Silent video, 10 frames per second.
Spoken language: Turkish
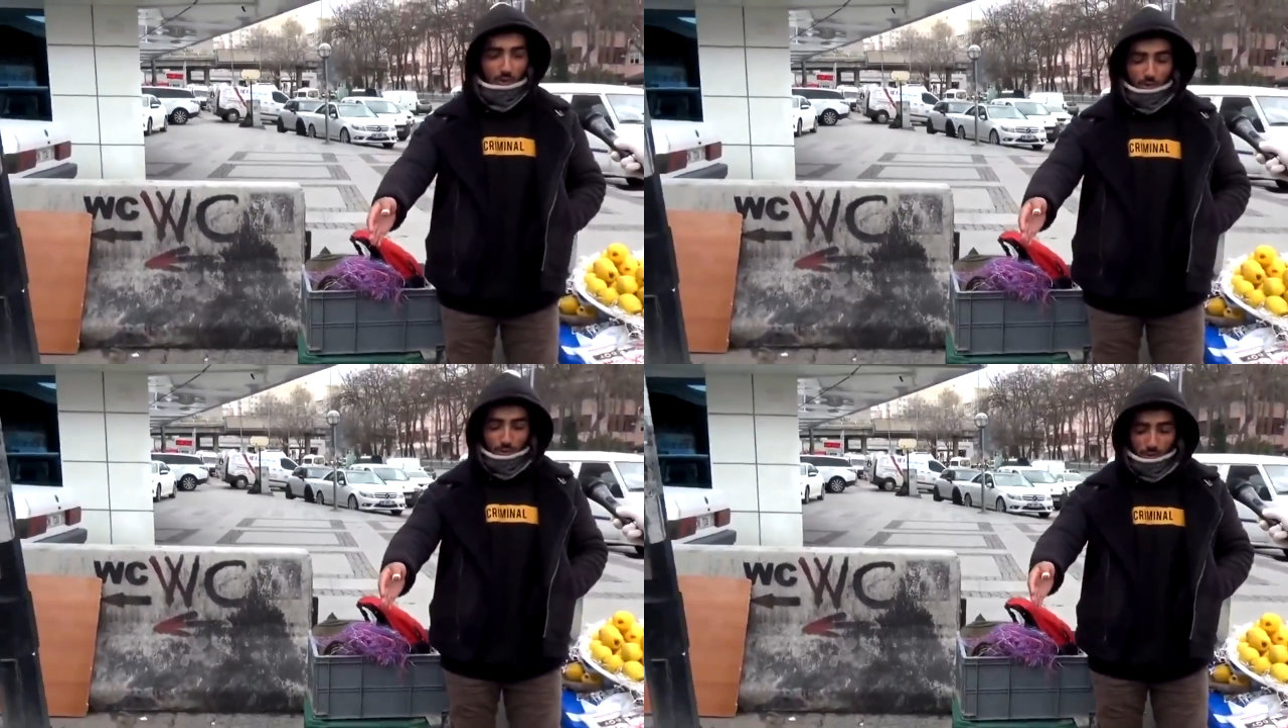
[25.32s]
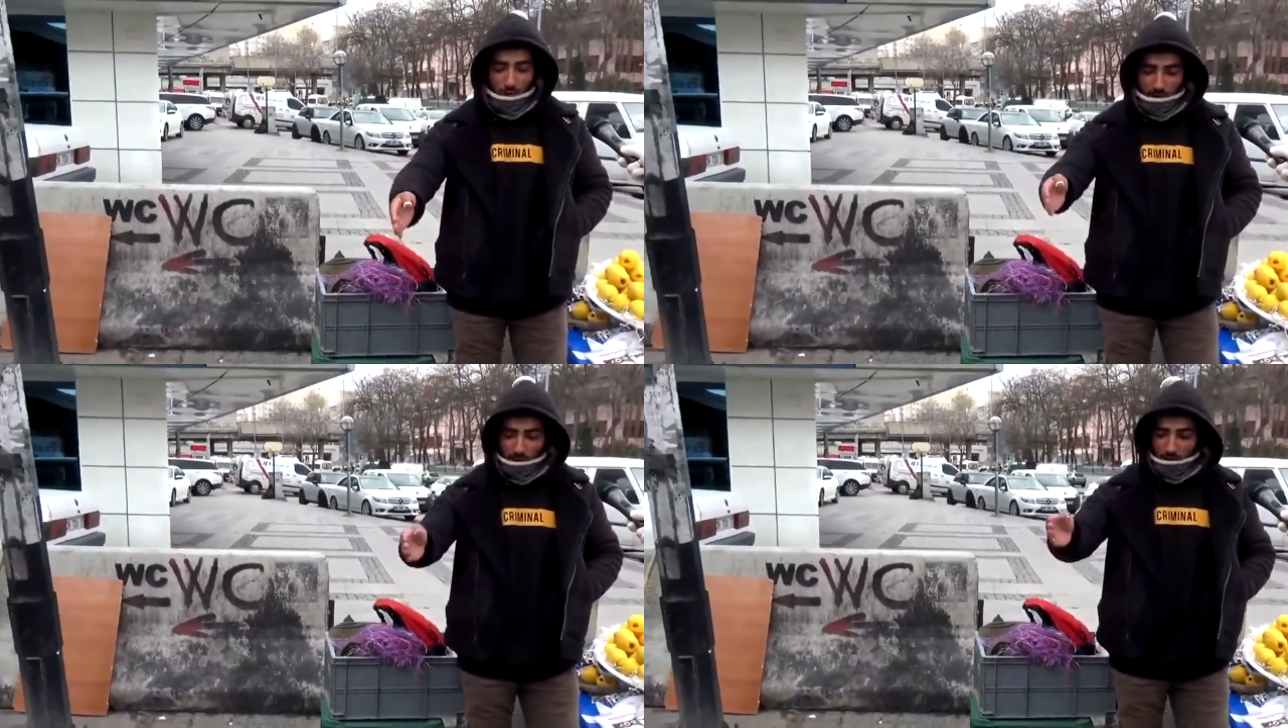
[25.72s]
kuruyoruz.
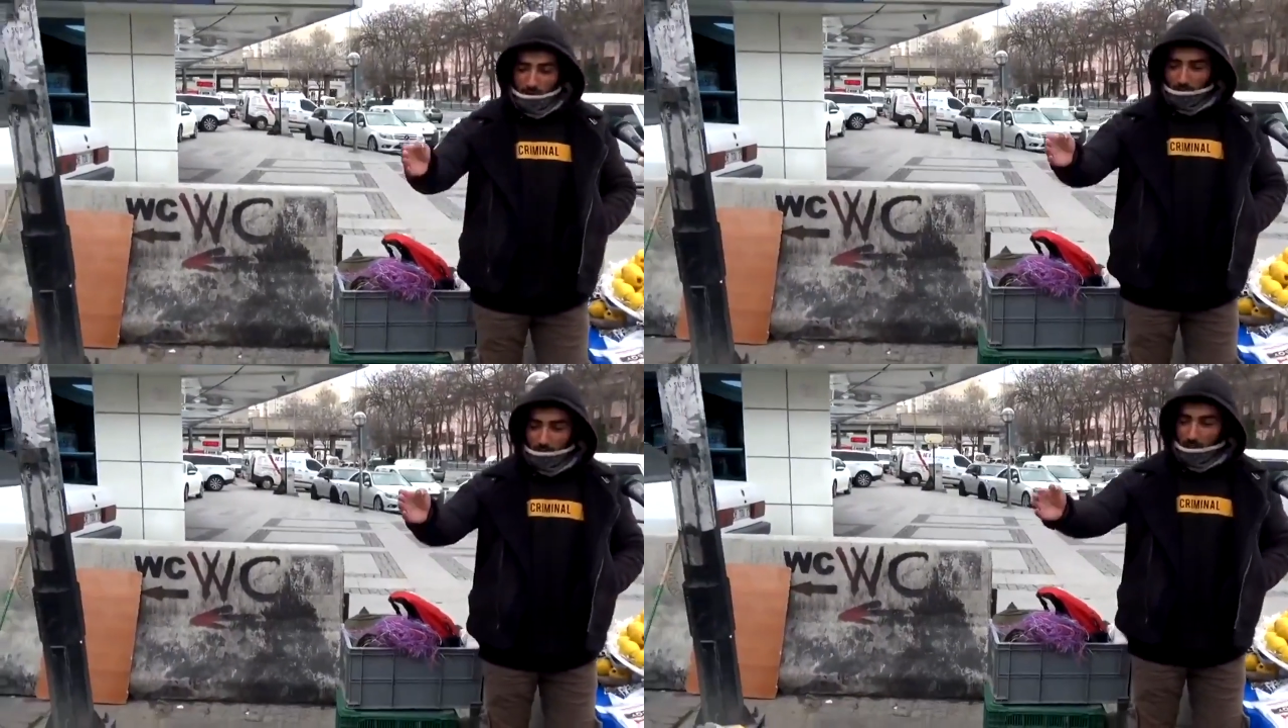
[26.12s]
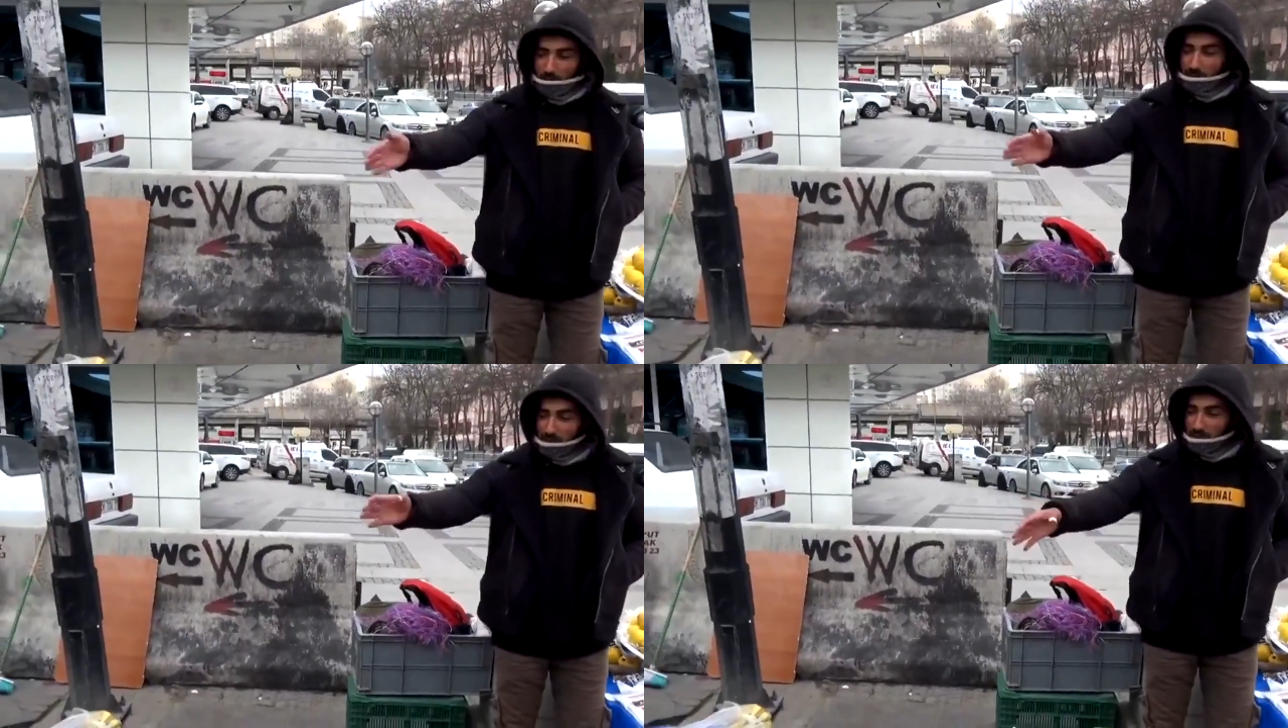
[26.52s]

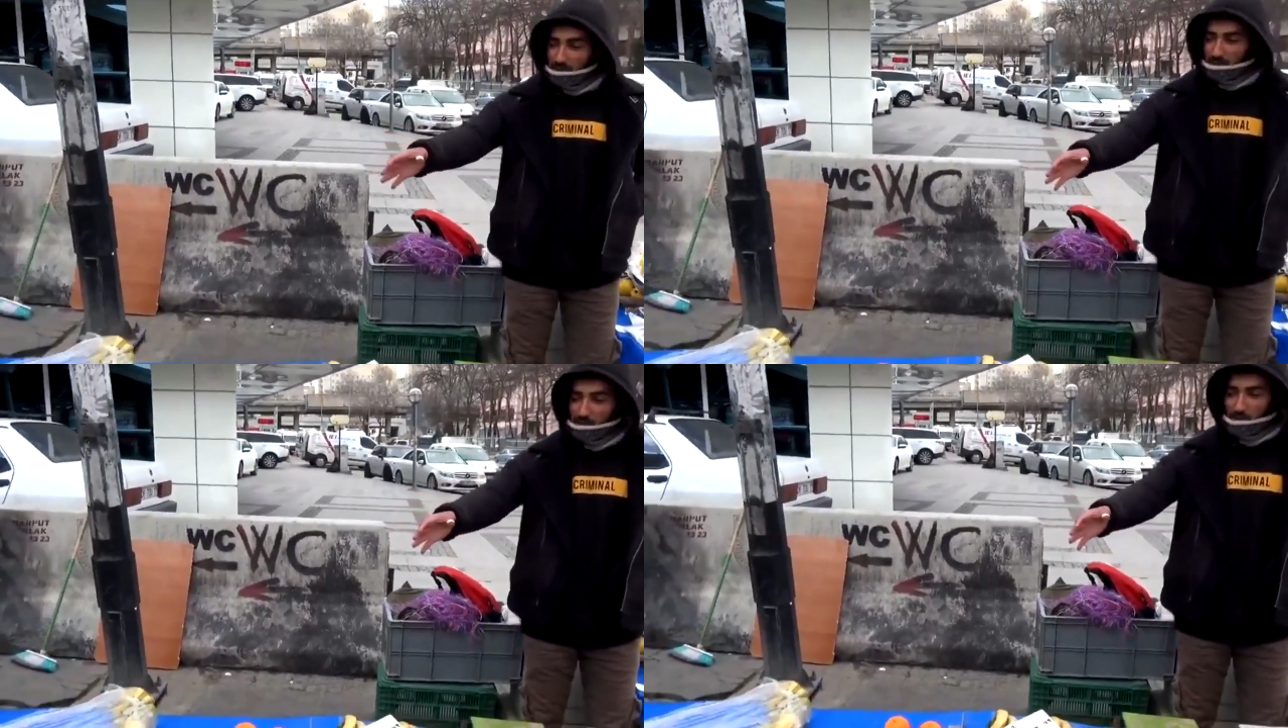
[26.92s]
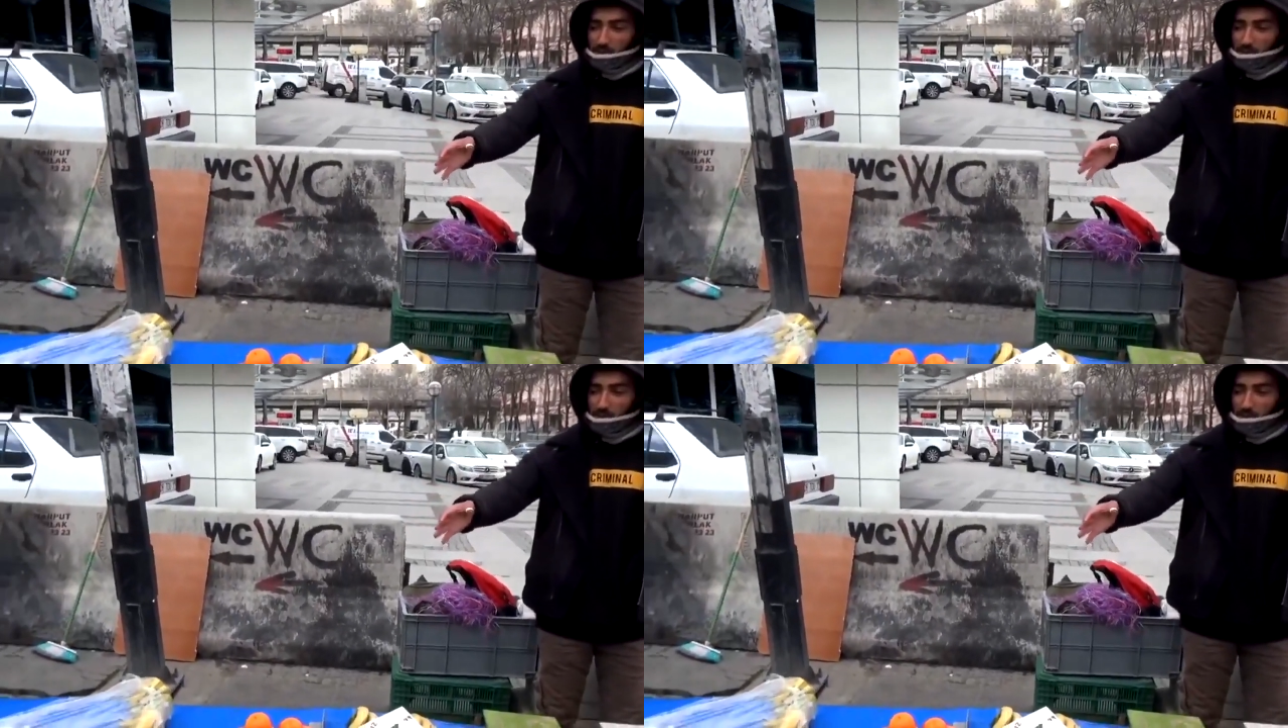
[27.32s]
Malı tek tek